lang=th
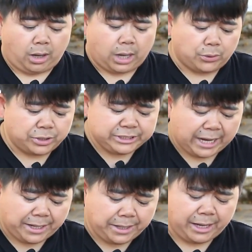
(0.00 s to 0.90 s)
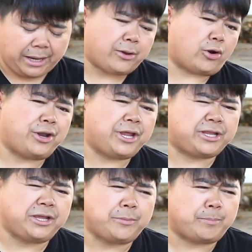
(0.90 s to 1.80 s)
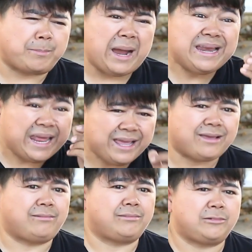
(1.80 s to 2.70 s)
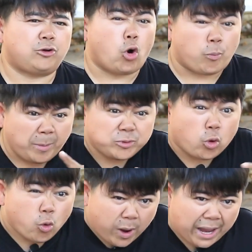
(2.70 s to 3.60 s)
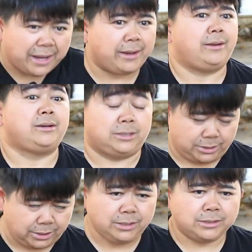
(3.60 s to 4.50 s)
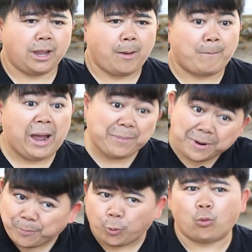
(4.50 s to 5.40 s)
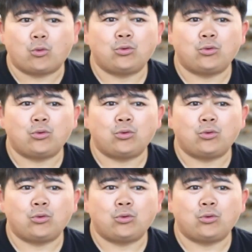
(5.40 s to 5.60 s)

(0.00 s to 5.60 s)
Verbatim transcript: เขาจะใช้ในกรณีที่ไม้เล็ก อบให้มันโตไวหรือไม้เพิ่งปลูก